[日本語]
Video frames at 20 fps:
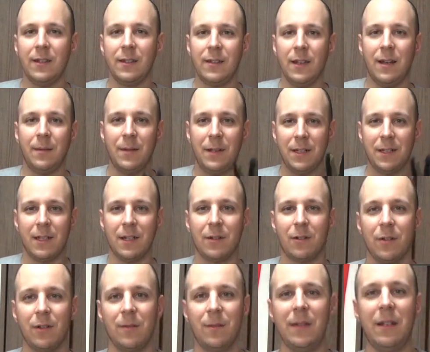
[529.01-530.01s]
じゃあ、皆さん、
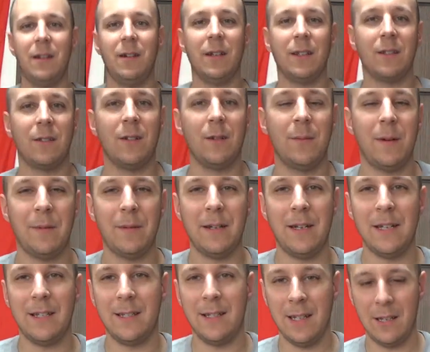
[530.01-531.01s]
このビデオはそのまま
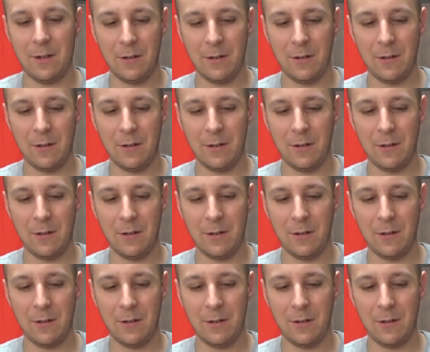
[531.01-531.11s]
ですね。